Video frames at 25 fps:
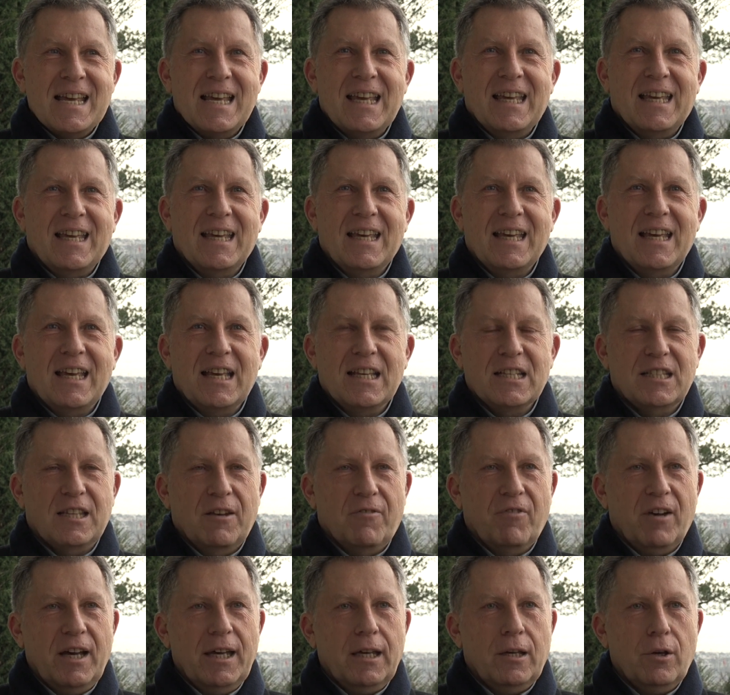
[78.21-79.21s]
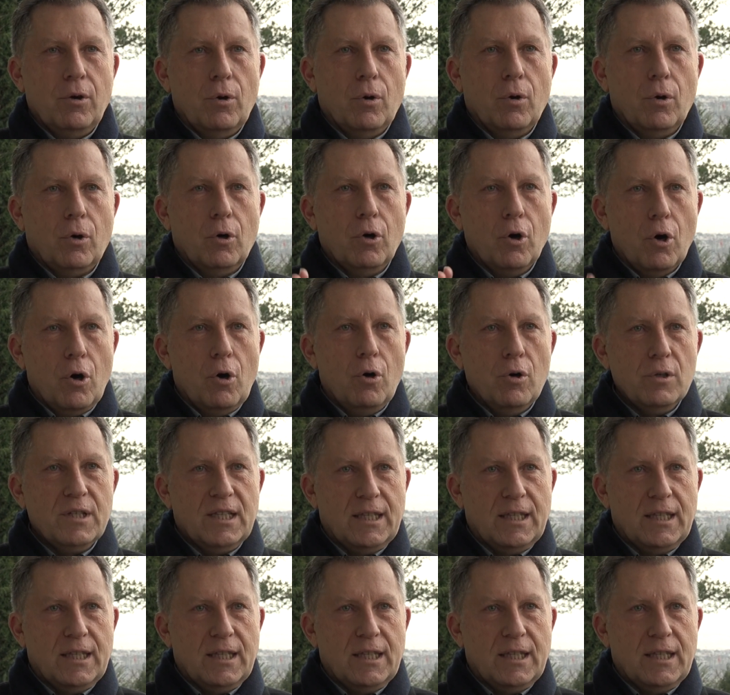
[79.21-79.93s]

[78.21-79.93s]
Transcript: Et, c'est vrai que Coros,